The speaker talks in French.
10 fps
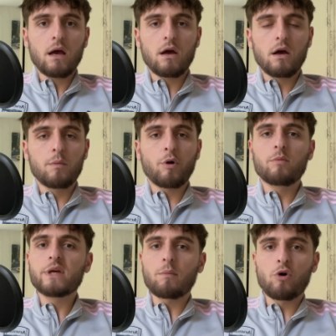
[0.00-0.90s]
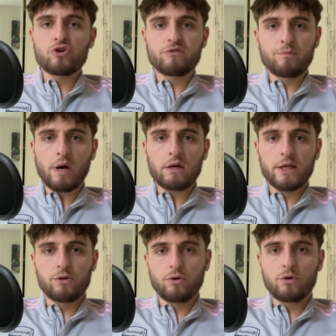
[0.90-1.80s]
Euh, premièrement, je vais
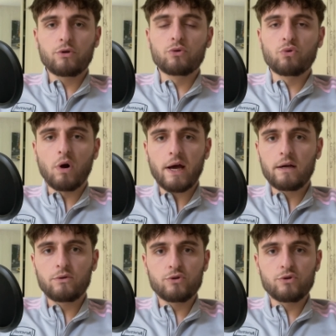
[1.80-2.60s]
parler de, de Tourelle,